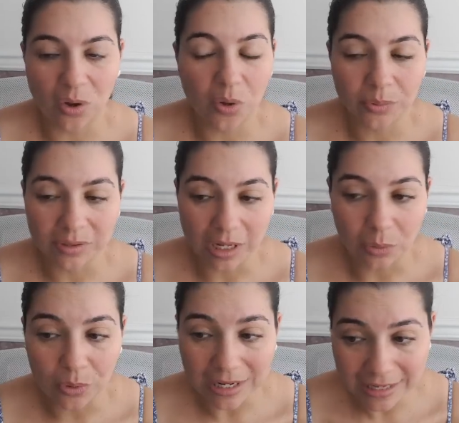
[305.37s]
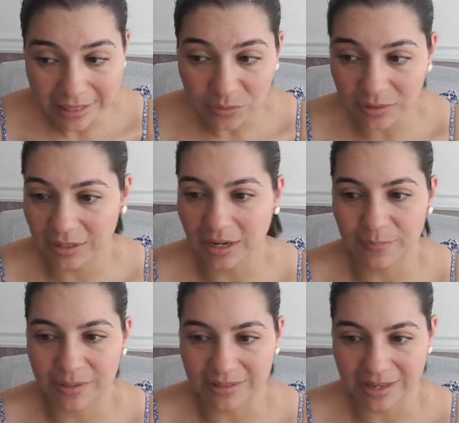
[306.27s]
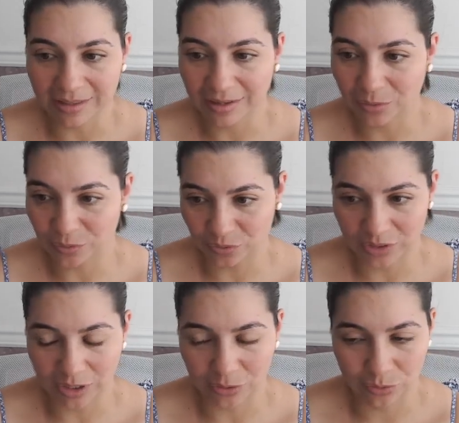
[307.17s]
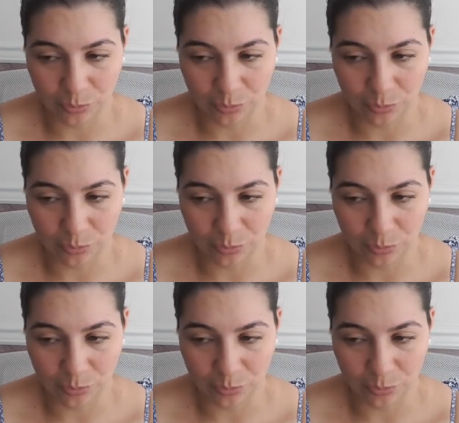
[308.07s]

obstaculiza nuestra capacidad de conocernos.